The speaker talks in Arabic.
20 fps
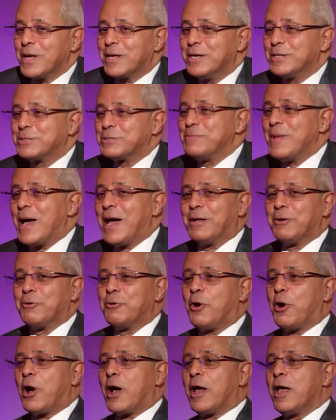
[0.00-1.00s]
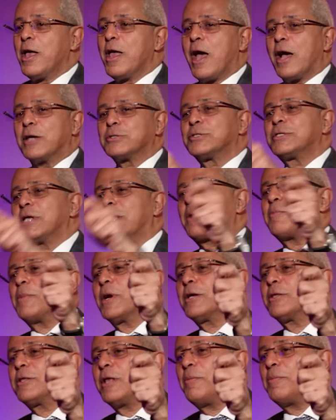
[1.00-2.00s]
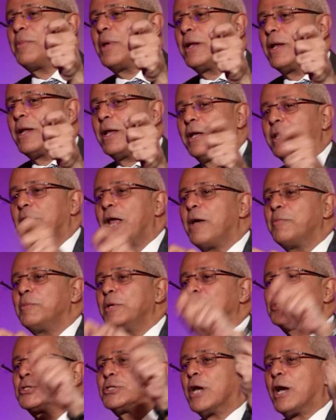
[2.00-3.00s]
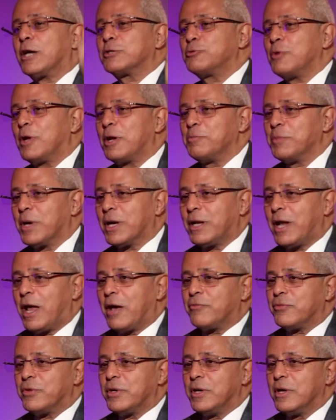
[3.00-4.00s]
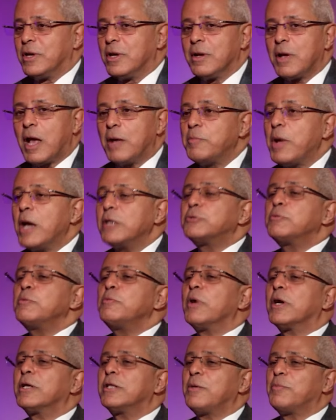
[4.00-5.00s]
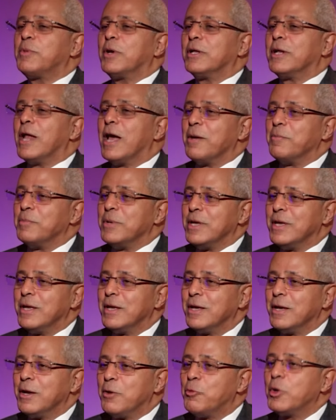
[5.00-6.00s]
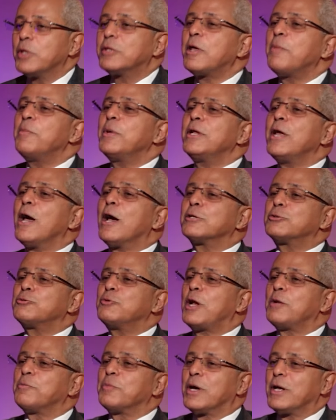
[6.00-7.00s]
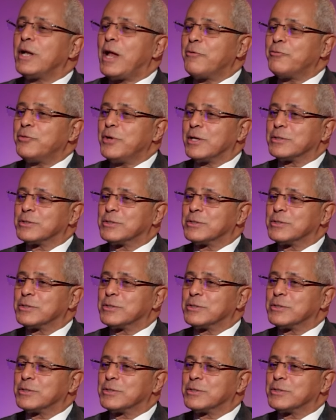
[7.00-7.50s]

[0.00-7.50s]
أجي اسمع أنه أصدر مكتب الإعلامي للشيخ غزوان المخلافي ما ايش من مكتب إعلامي وانت من يا غزوان المخلافي